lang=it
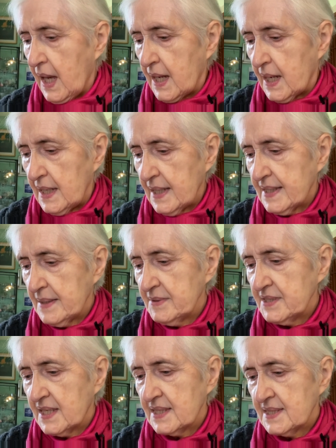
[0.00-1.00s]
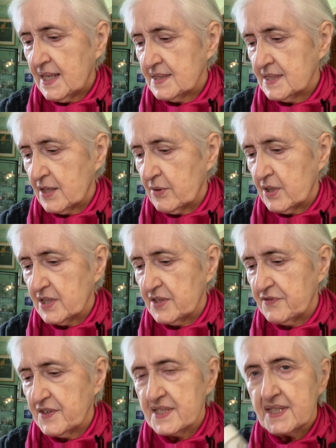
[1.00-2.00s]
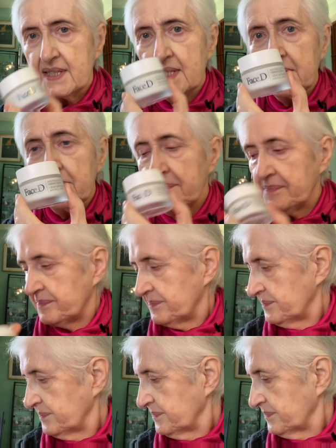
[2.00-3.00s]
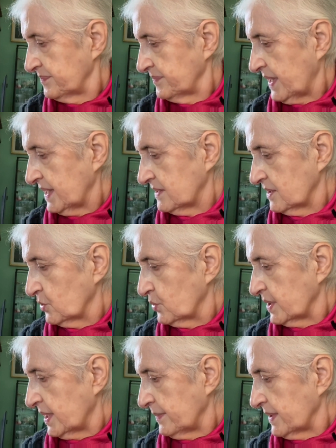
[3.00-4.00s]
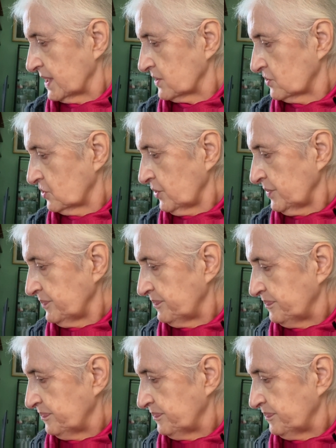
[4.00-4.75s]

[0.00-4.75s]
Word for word: La crema idratante è quella di Face D, anti-inquinamento